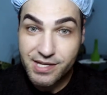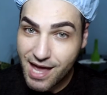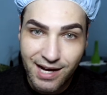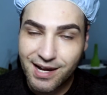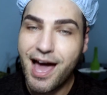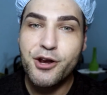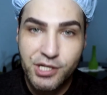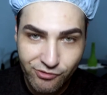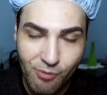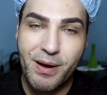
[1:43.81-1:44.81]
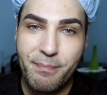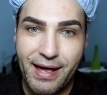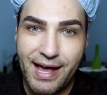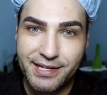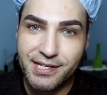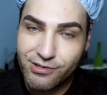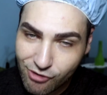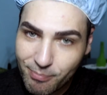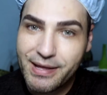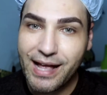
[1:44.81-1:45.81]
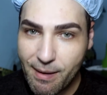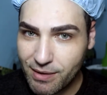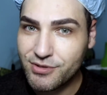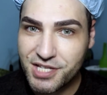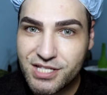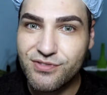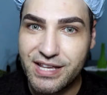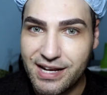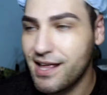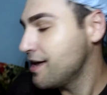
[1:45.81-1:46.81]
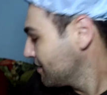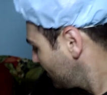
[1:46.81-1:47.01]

E é claro que eu vou preparar aqui e vou aplicar para vocês verem, né?